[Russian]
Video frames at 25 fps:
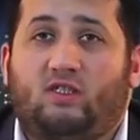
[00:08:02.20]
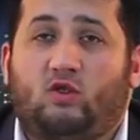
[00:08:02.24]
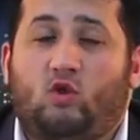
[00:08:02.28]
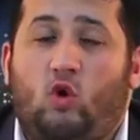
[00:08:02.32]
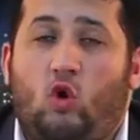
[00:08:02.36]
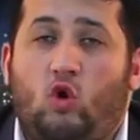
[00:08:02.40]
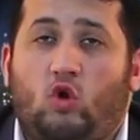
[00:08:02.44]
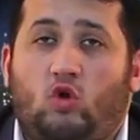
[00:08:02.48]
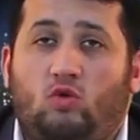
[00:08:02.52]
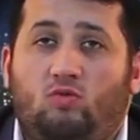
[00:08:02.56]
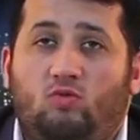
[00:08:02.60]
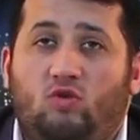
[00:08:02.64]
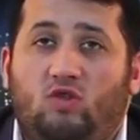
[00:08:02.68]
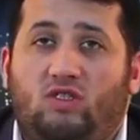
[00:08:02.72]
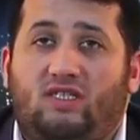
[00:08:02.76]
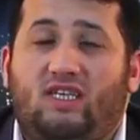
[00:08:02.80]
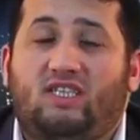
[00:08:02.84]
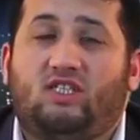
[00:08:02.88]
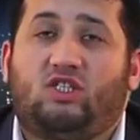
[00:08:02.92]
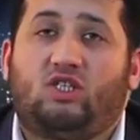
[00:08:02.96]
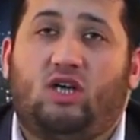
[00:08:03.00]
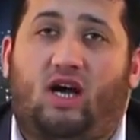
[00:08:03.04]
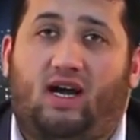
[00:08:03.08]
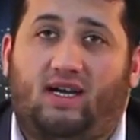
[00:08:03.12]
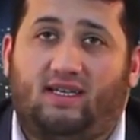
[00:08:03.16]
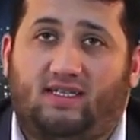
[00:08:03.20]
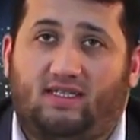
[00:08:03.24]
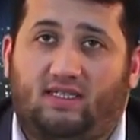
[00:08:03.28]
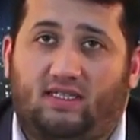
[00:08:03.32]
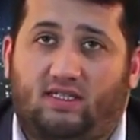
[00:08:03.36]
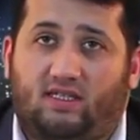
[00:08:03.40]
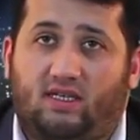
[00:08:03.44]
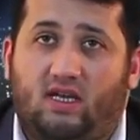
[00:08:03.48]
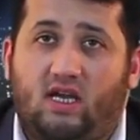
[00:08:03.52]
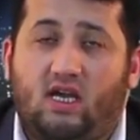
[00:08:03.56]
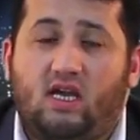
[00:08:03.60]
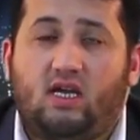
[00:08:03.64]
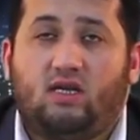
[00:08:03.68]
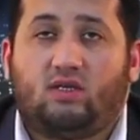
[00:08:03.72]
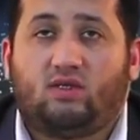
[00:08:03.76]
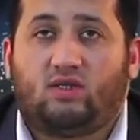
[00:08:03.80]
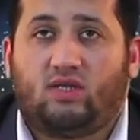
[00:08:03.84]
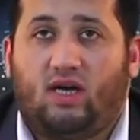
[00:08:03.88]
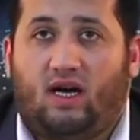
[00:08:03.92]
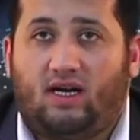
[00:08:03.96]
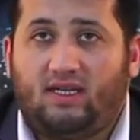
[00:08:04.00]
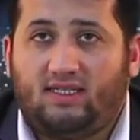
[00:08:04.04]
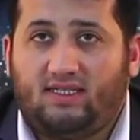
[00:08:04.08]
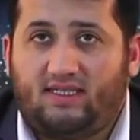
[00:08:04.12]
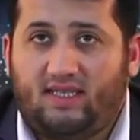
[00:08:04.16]
в том, что правило меддуль
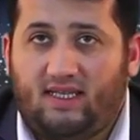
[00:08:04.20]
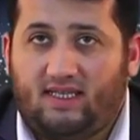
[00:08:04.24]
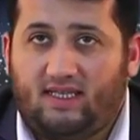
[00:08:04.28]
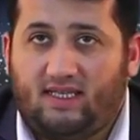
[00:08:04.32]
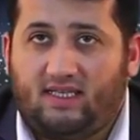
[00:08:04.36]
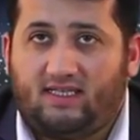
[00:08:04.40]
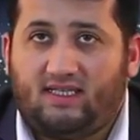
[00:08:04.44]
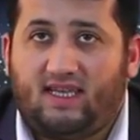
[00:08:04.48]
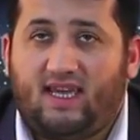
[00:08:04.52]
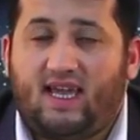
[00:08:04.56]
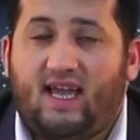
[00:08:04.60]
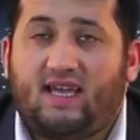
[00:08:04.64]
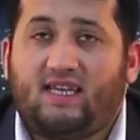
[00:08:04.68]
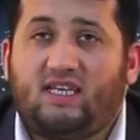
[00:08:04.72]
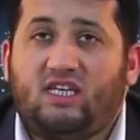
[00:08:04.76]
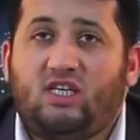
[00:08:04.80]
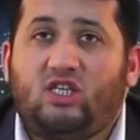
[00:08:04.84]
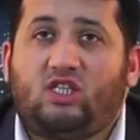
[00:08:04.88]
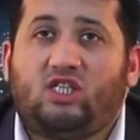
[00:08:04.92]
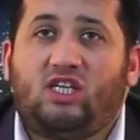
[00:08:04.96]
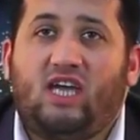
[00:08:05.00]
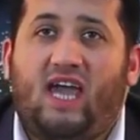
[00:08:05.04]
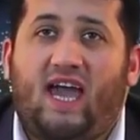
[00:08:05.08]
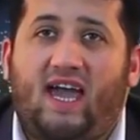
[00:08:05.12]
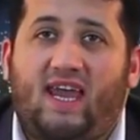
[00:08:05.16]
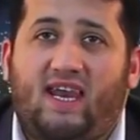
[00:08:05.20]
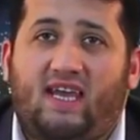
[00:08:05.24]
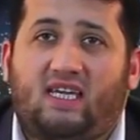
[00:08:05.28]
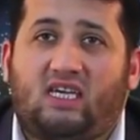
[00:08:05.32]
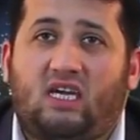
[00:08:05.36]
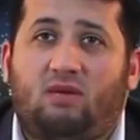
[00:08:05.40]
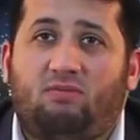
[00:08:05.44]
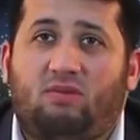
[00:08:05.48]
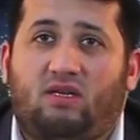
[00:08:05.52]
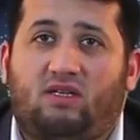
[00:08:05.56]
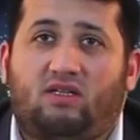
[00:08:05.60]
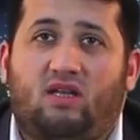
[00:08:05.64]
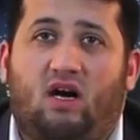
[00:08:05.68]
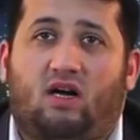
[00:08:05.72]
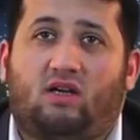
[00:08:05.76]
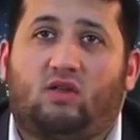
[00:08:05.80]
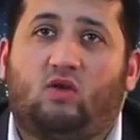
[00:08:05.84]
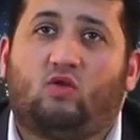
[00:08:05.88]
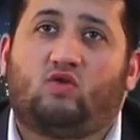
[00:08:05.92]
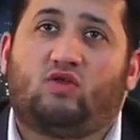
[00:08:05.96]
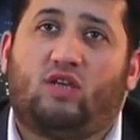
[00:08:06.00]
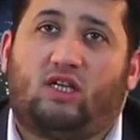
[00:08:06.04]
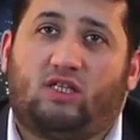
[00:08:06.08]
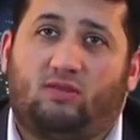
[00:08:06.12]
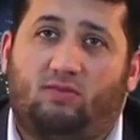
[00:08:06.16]
муттасль считается
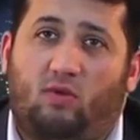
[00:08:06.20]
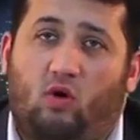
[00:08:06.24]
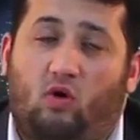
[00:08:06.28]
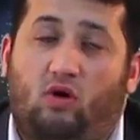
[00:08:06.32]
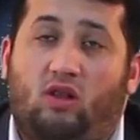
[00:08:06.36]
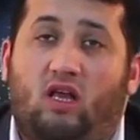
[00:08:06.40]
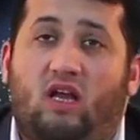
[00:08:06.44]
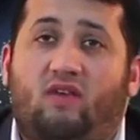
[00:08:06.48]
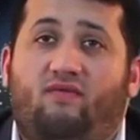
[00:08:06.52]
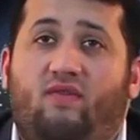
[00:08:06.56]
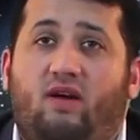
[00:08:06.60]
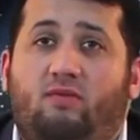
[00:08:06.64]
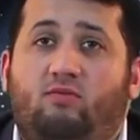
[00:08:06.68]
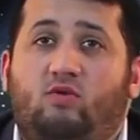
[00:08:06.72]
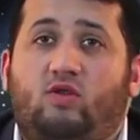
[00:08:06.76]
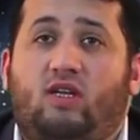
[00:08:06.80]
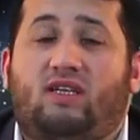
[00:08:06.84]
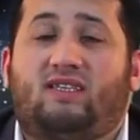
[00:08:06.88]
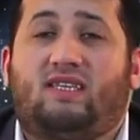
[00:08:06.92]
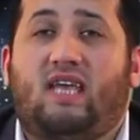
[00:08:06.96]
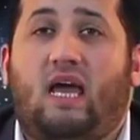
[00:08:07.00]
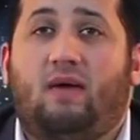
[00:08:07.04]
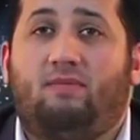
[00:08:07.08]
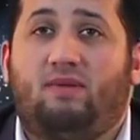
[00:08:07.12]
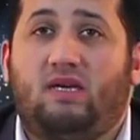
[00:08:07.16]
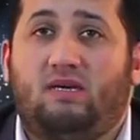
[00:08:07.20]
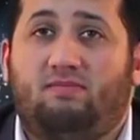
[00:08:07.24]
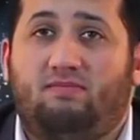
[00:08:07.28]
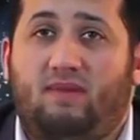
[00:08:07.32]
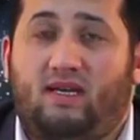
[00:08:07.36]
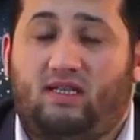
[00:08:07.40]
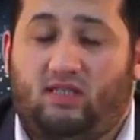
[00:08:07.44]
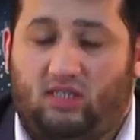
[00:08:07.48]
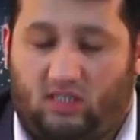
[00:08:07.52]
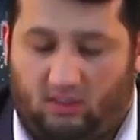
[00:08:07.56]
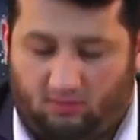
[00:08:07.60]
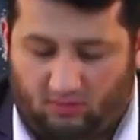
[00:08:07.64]
обязательным, а правило меддуль